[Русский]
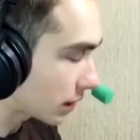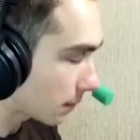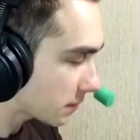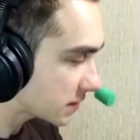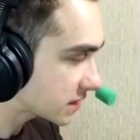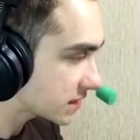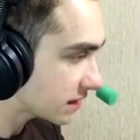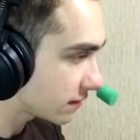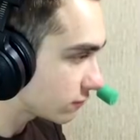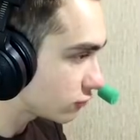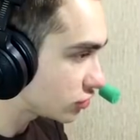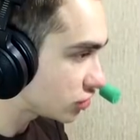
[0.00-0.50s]
я
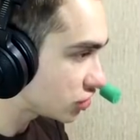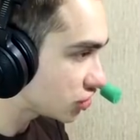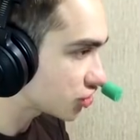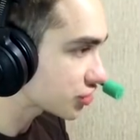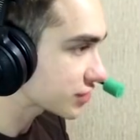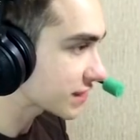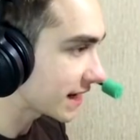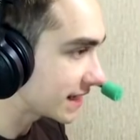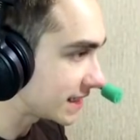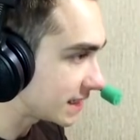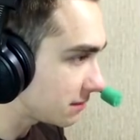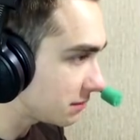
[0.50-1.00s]
поставлю
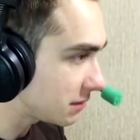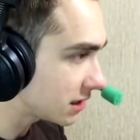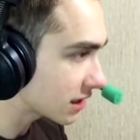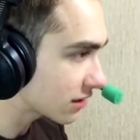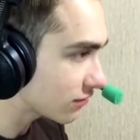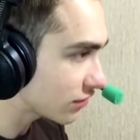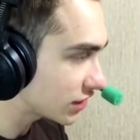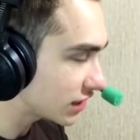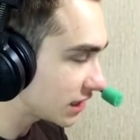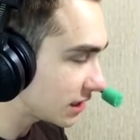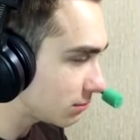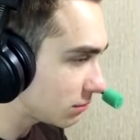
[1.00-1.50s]
сейчас
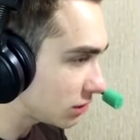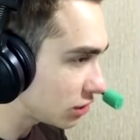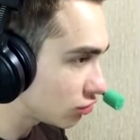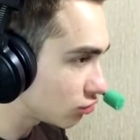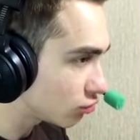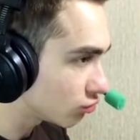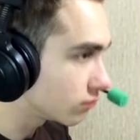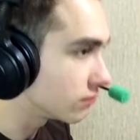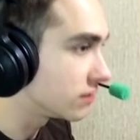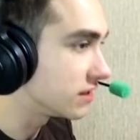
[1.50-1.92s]
анимированное меню.